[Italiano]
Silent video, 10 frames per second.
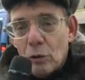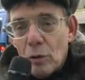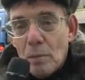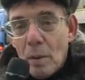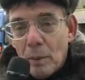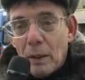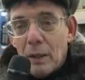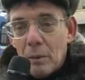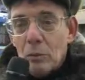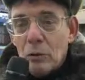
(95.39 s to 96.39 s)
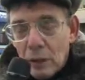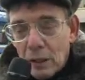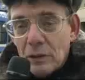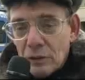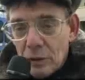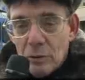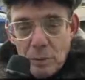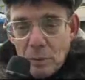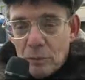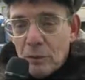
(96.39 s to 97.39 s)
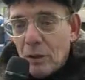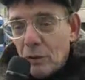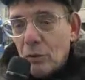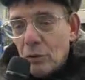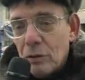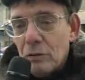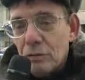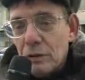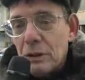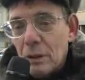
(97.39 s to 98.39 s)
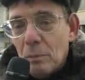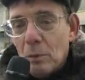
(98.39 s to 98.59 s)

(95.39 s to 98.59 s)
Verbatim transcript: noi abbiamo anche le montagne, sì noi abbiamo un territorio difficile,